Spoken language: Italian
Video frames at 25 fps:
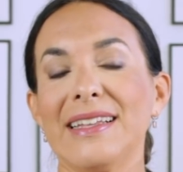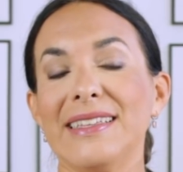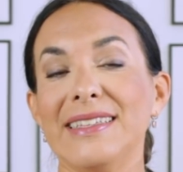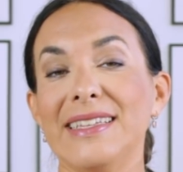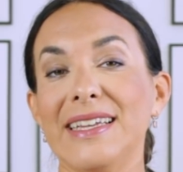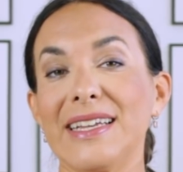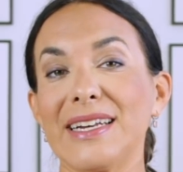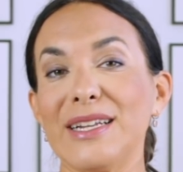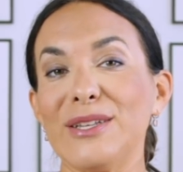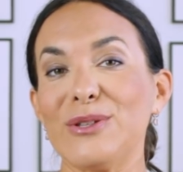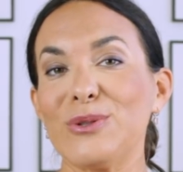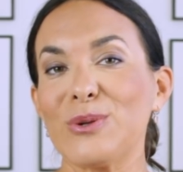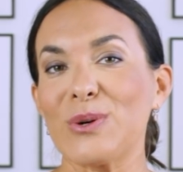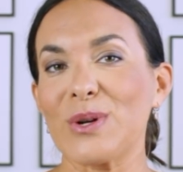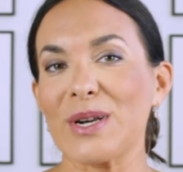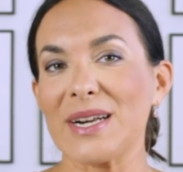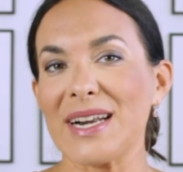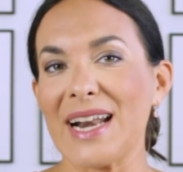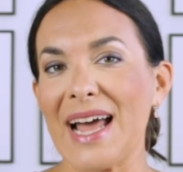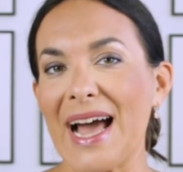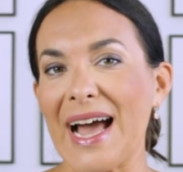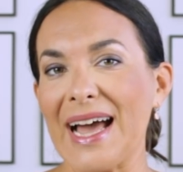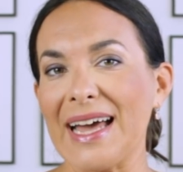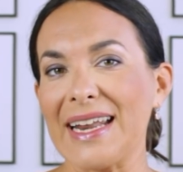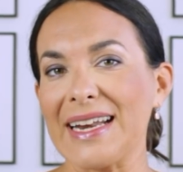di
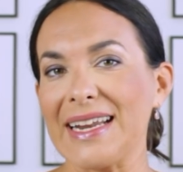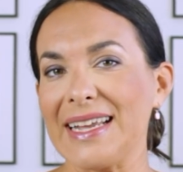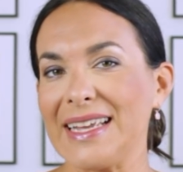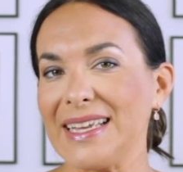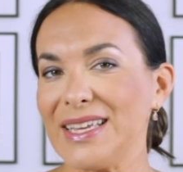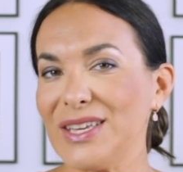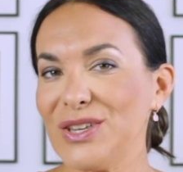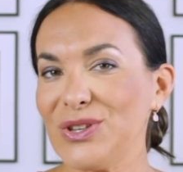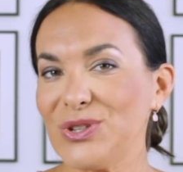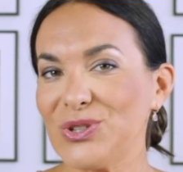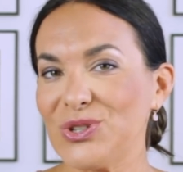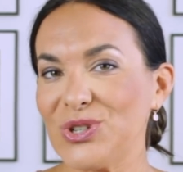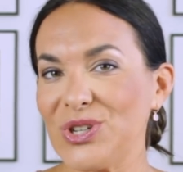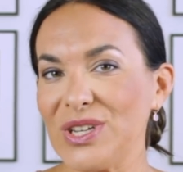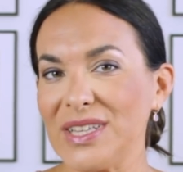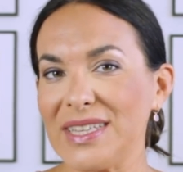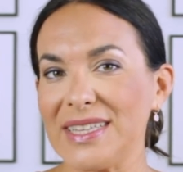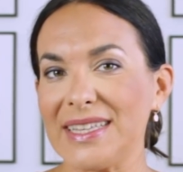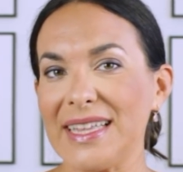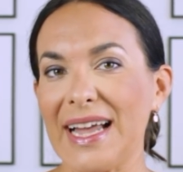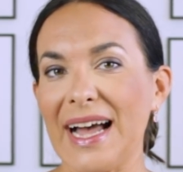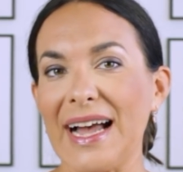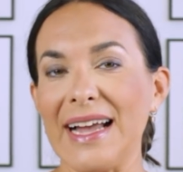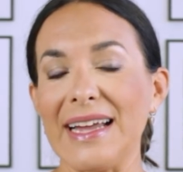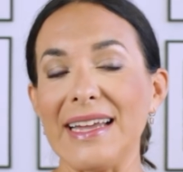ritornare in
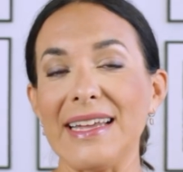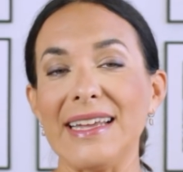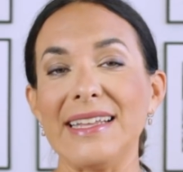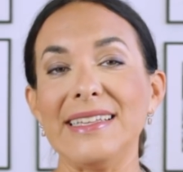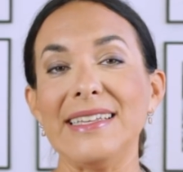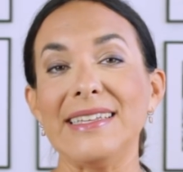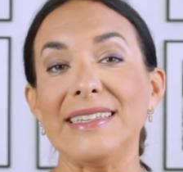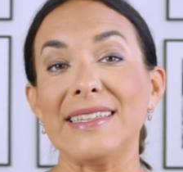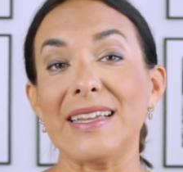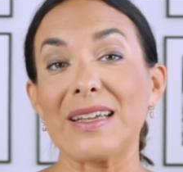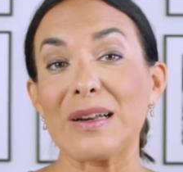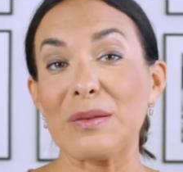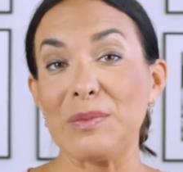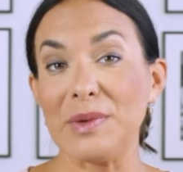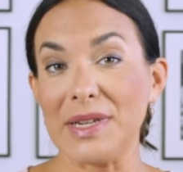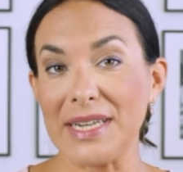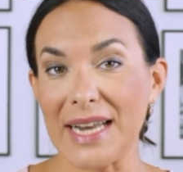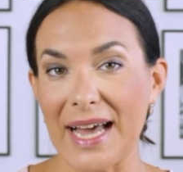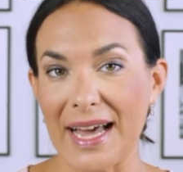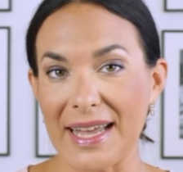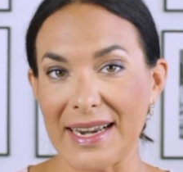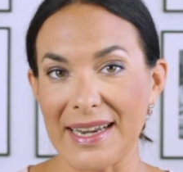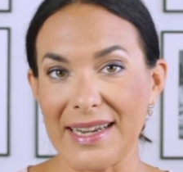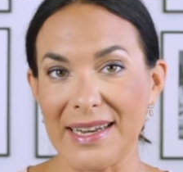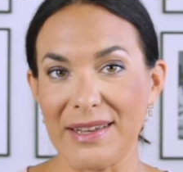città e di
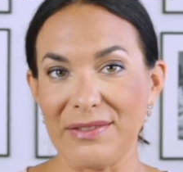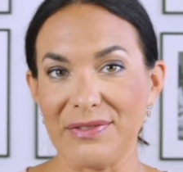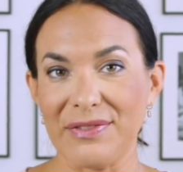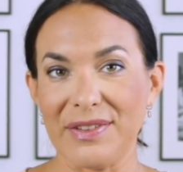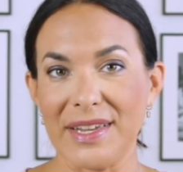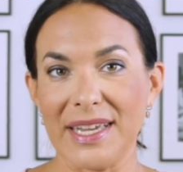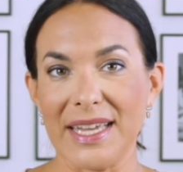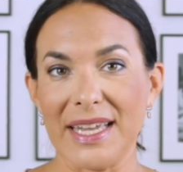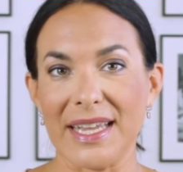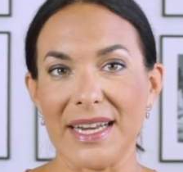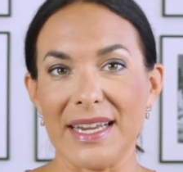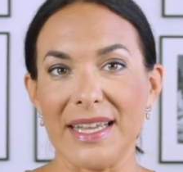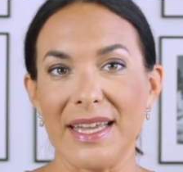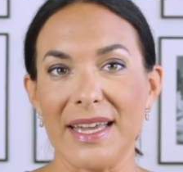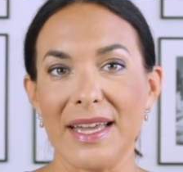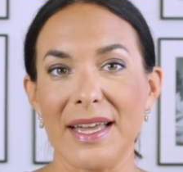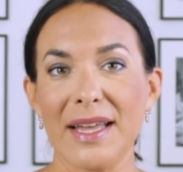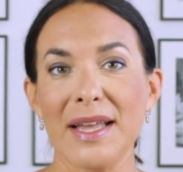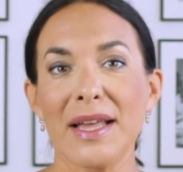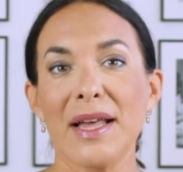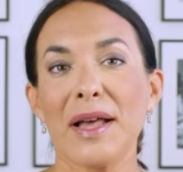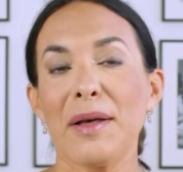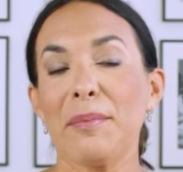terminare le ferie.